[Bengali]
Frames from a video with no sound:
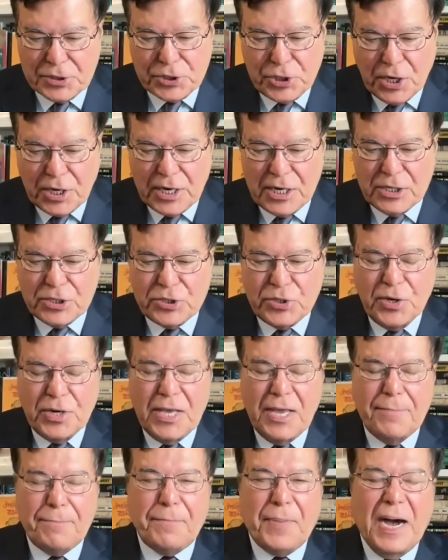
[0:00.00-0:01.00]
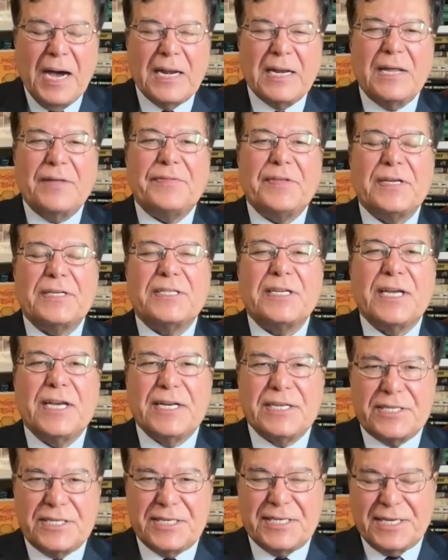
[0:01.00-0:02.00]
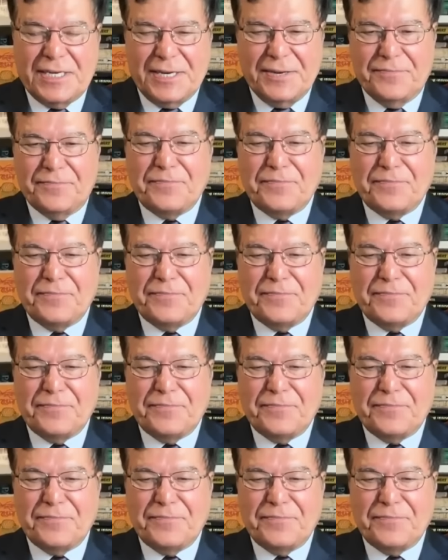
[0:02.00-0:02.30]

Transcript: সরাসরি বাংলাদেশে এসছে